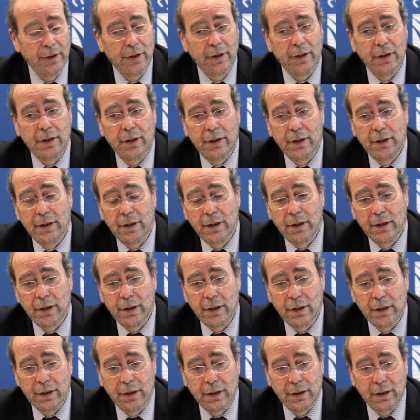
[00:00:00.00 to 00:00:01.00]

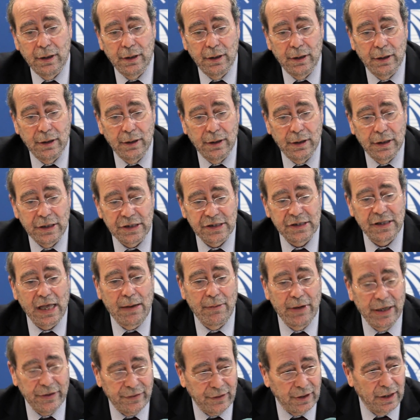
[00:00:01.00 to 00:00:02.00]
eh,
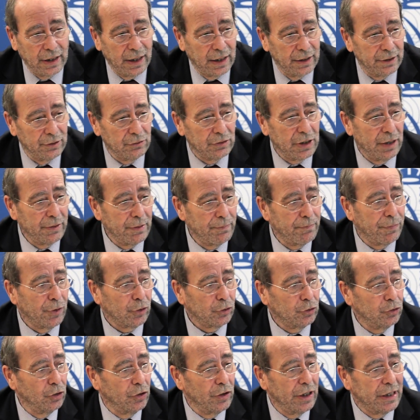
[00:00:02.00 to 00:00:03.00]
establezca de una vez
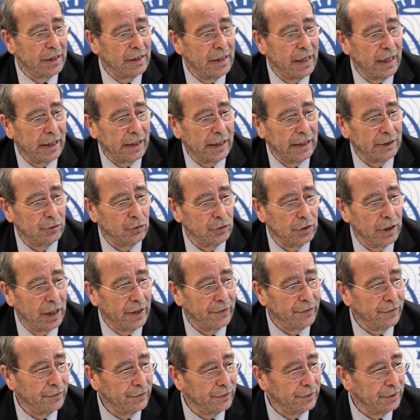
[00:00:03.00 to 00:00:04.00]
por todas la
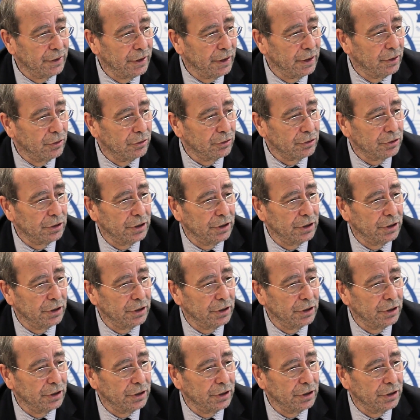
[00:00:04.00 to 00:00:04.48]
gratuidad de los